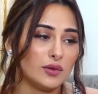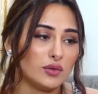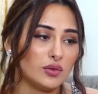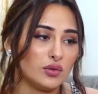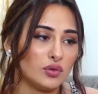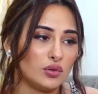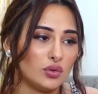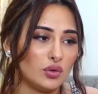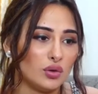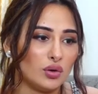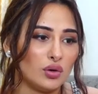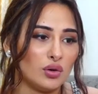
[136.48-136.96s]

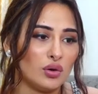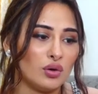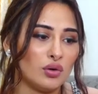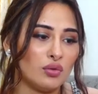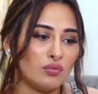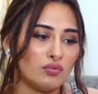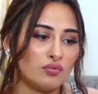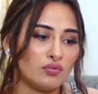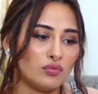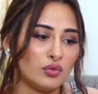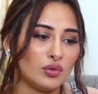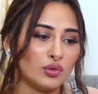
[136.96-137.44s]
तो
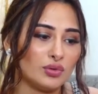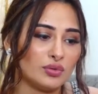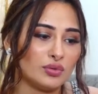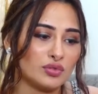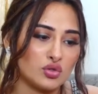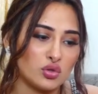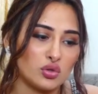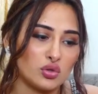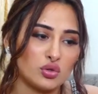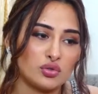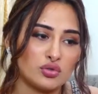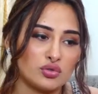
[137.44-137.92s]
वो
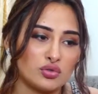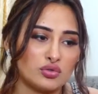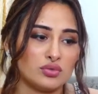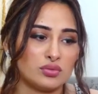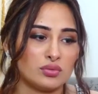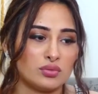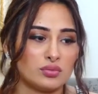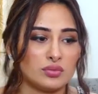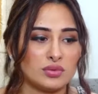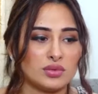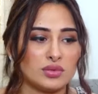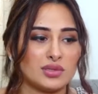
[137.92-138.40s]
जो
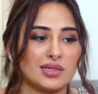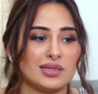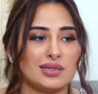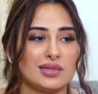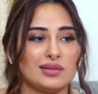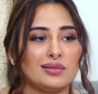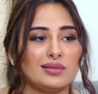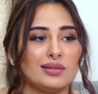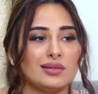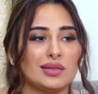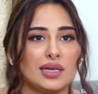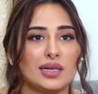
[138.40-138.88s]
जिन
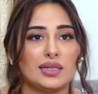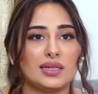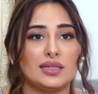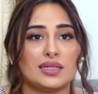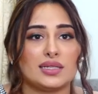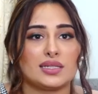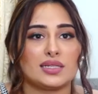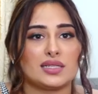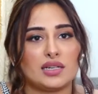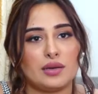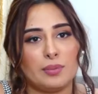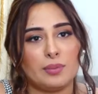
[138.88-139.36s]

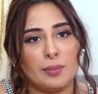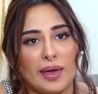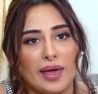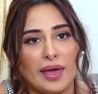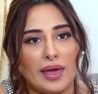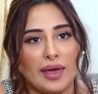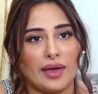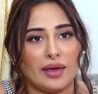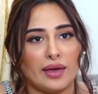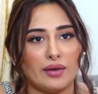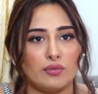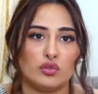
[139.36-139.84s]
कंटेस्टेंट में
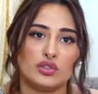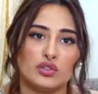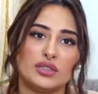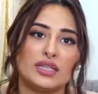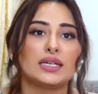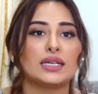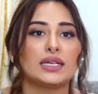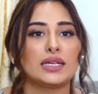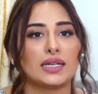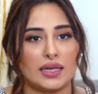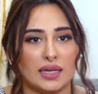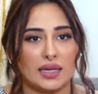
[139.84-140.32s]
है वो
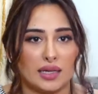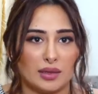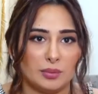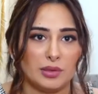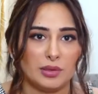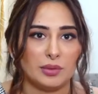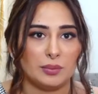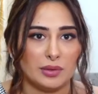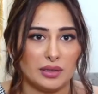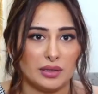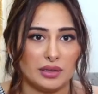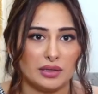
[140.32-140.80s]
दिख रहे हैं अभी
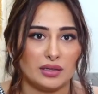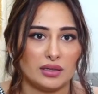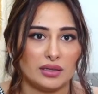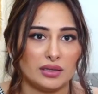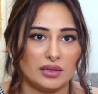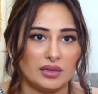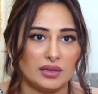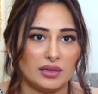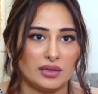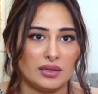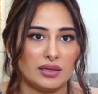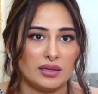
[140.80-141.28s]
भी
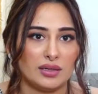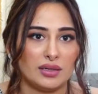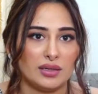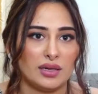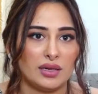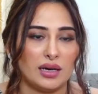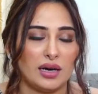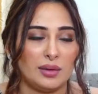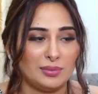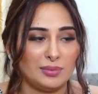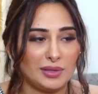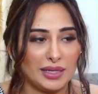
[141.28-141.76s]

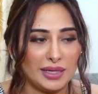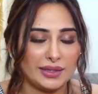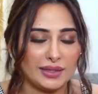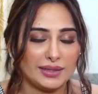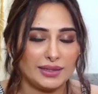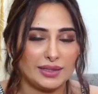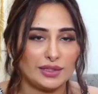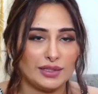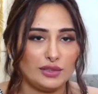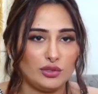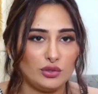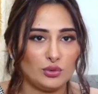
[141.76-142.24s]
अब
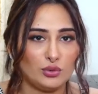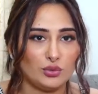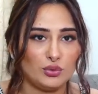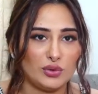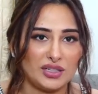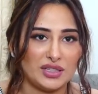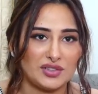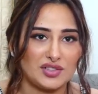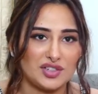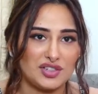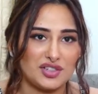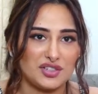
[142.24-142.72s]
देखते हैं न्यू
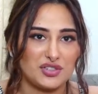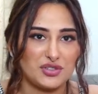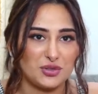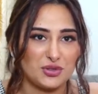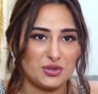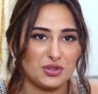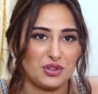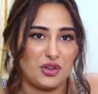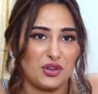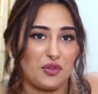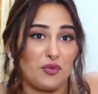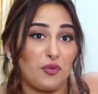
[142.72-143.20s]
एंट्रीज जो
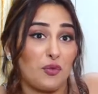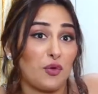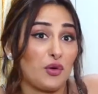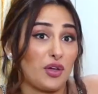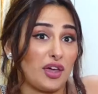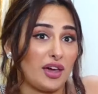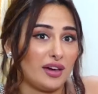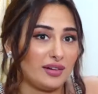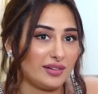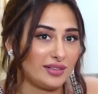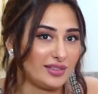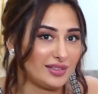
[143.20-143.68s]
होती हैं वो
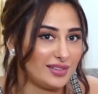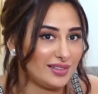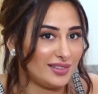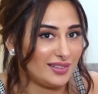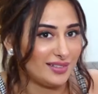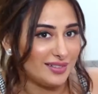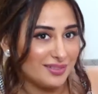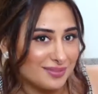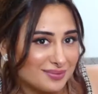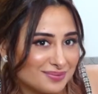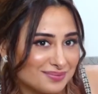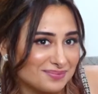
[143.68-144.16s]
क्या करती
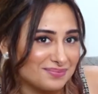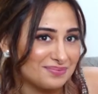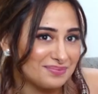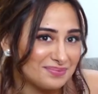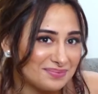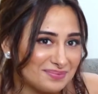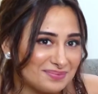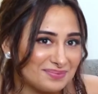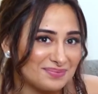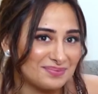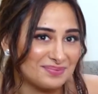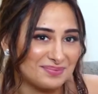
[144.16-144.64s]
हैं